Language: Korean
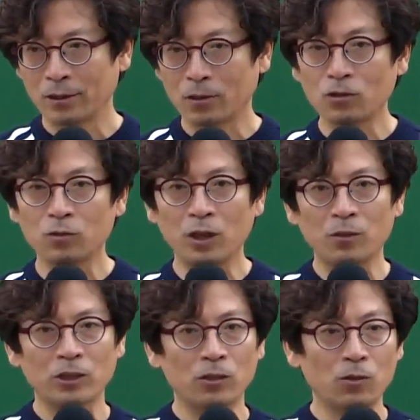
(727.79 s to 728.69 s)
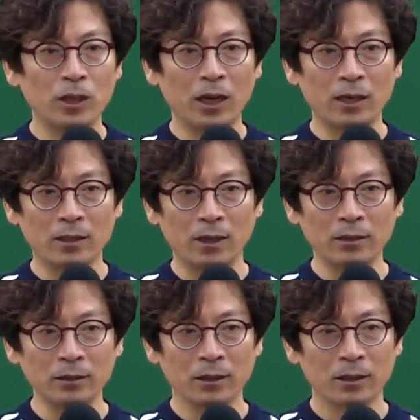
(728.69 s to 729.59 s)
건축물의 표시와 소유자에 관한
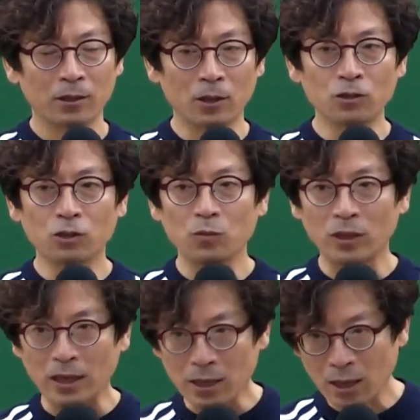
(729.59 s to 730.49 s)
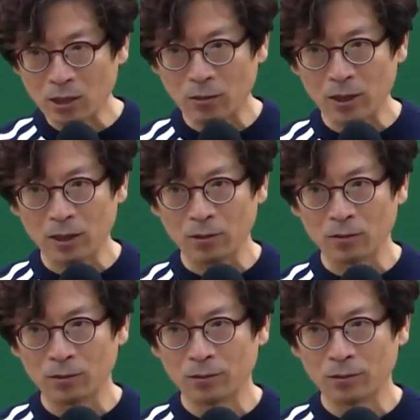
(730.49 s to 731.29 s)
사항은 건축물 대장에서 관리하고